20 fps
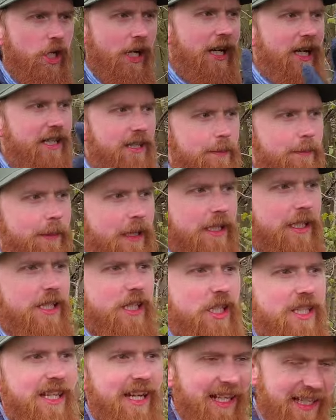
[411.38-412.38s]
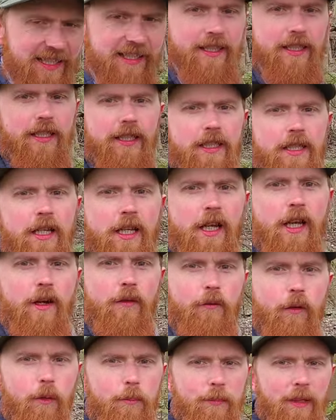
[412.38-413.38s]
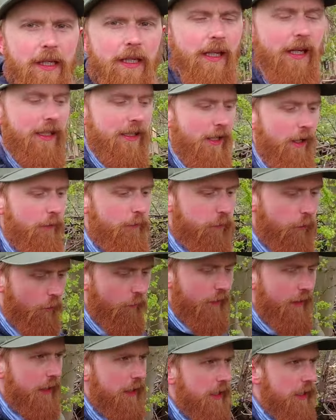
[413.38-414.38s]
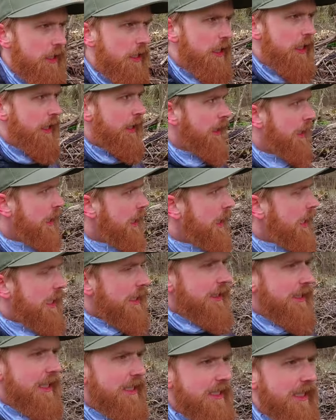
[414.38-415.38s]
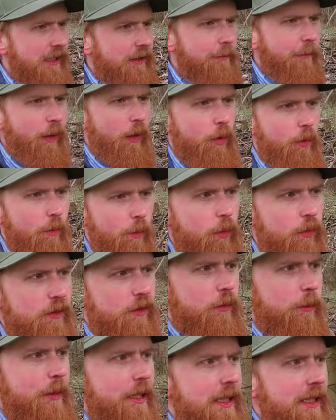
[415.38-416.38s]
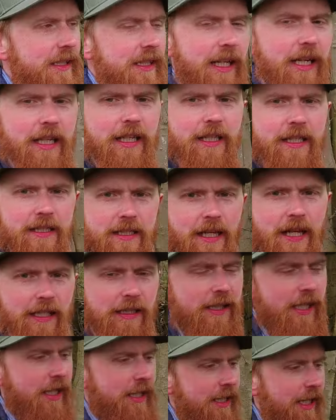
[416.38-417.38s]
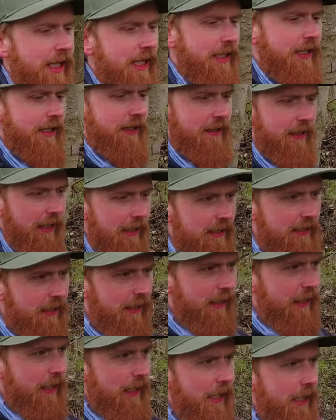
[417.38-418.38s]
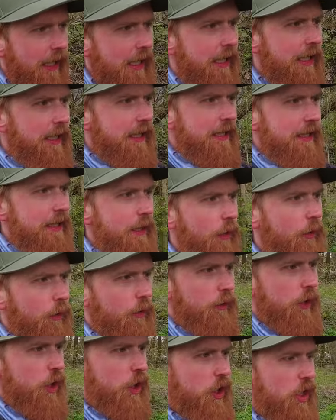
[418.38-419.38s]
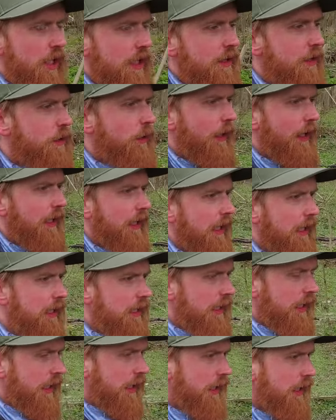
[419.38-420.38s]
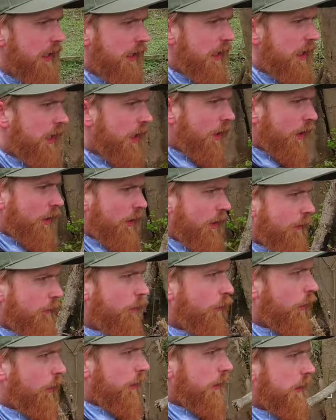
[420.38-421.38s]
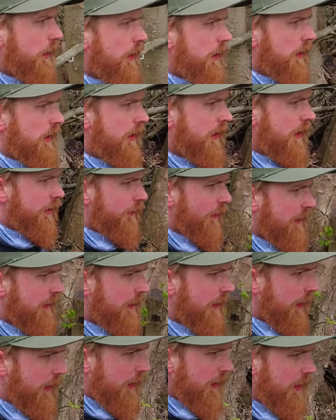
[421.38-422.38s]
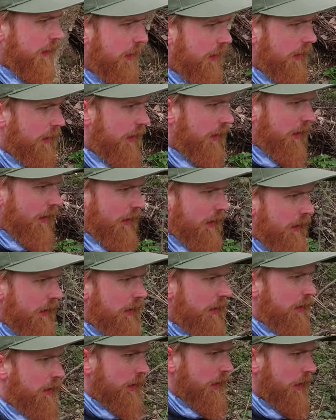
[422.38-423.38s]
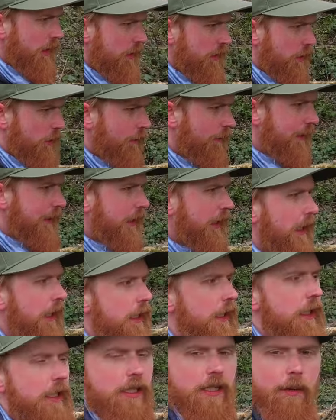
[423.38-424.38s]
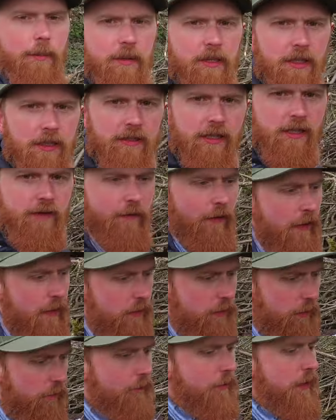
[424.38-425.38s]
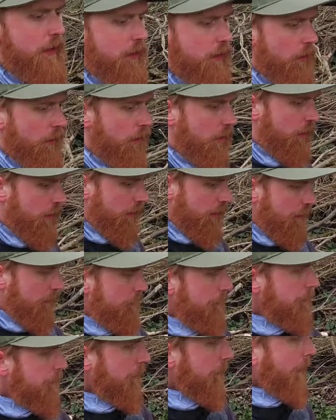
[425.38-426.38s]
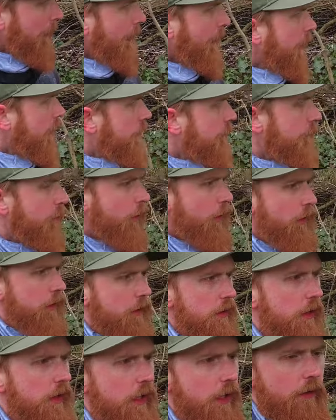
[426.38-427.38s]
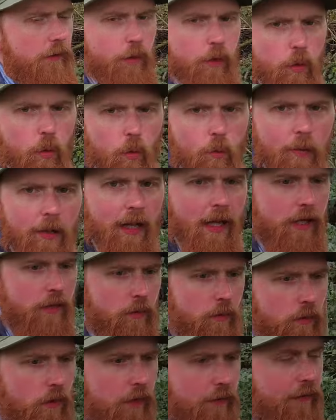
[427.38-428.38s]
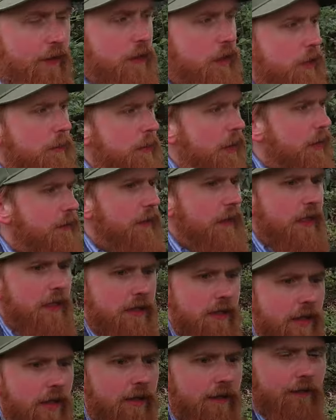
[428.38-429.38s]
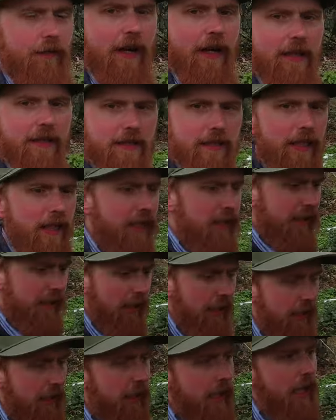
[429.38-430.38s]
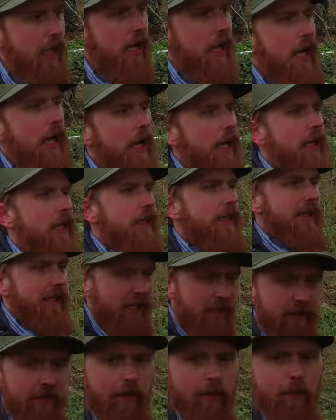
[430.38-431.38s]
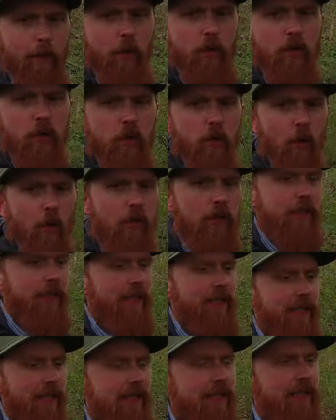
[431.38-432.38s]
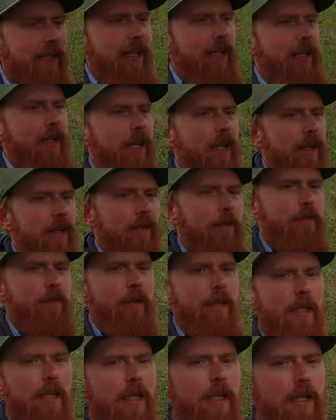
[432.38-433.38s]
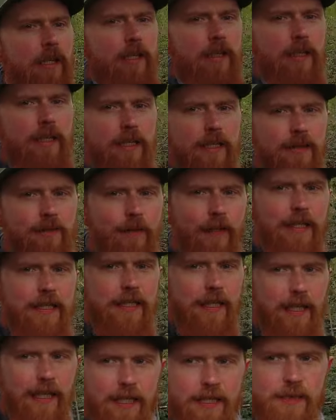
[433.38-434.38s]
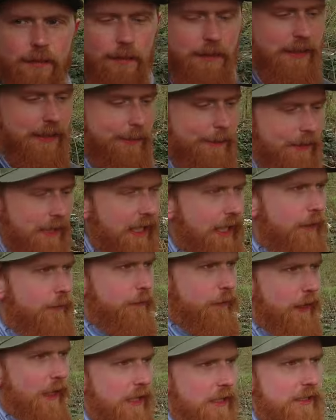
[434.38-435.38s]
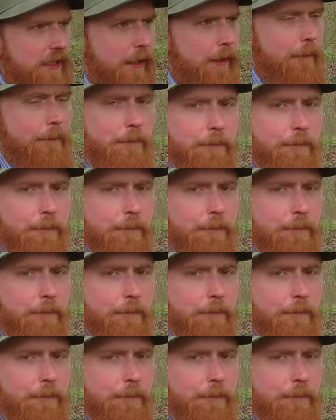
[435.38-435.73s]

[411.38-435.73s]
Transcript: Straßenbahntrasse von Benrad nach Vorwinkel. Das hat mir Komoot zumindest gerade gesagt. Sehr interessant. Hier sind auch noch die Schienen zu erkennen. Da vorne, ich weiß gar nicht. Ne, das sind irgendwelche Kanäle. Ich habe gedacht, das wäre jetzt irgendwie hier noch von, äh, von der Oberleitung oder was auch immer gewesen. War es nicht. Deswegen möchte ich euch jetzt erzählen, wie es weitergeht mit dem Klingenpfad.